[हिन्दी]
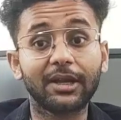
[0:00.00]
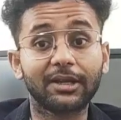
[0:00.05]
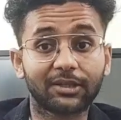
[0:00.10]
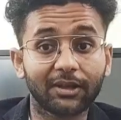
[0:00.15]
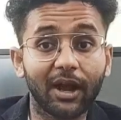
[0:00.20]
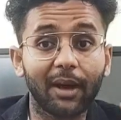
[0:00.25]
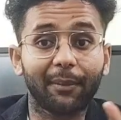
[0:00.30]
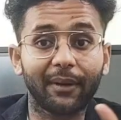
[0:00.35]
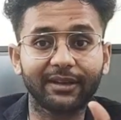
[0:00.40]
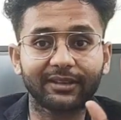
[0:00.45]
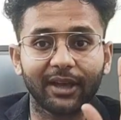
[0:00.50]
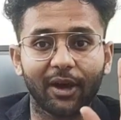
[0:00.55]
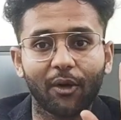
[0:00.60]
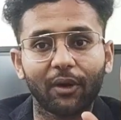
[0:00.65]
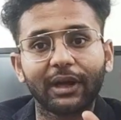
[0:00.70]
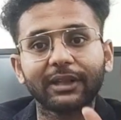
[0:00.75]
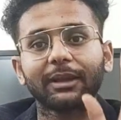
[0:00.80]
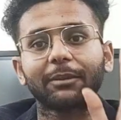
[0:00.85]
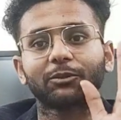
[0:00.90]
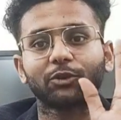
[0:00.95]
कि इतना पैसा
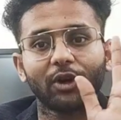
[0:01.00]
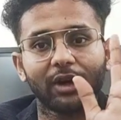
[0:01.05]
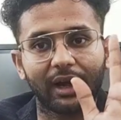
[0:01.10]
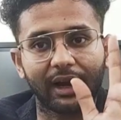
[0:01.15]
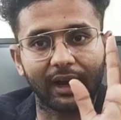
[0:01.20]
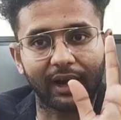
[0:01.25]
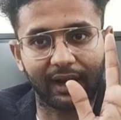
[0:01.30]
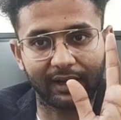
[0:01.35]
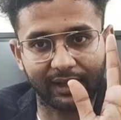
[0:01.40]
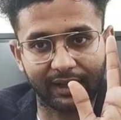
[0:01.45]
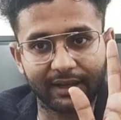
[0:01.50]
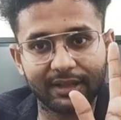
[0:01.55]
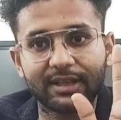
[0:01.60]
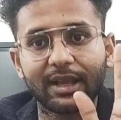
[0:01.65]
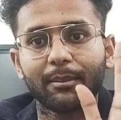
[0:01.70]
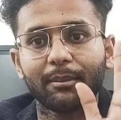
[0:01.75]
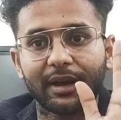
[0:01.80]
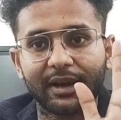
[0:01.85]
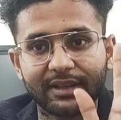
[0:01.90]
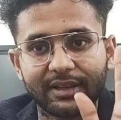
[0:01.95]
होगा तब तो अडानी
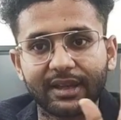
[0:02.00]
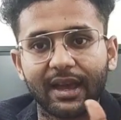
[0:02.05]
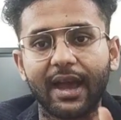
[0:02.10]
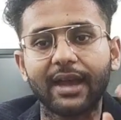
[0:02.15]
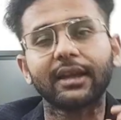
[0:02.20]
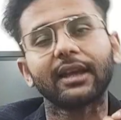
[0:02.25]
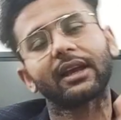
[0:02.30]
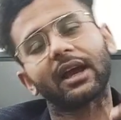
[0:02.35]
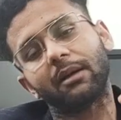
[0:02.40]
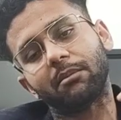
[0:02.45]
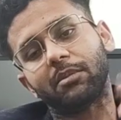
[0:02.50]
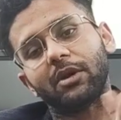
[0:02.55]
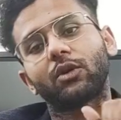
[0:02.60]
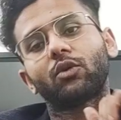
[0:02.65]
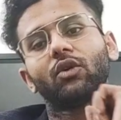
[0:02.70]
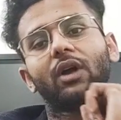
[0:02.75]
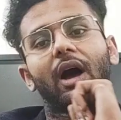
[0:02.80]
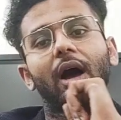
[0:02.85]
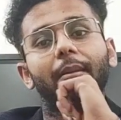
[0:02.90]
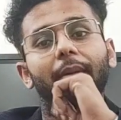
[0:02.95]
जी अंबानी जी आएंगे कहा
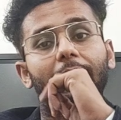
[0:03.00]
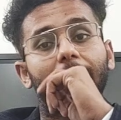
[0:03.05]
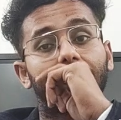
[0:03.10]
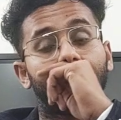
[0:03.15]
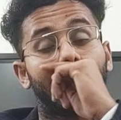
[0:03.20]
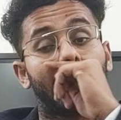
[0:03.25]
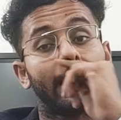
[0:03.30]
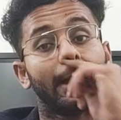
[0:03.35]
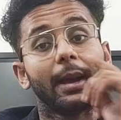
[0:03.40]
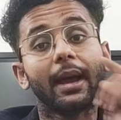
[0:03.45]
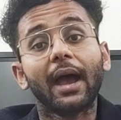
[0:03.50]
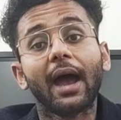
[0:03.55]
बिल्कुल अब आएंगे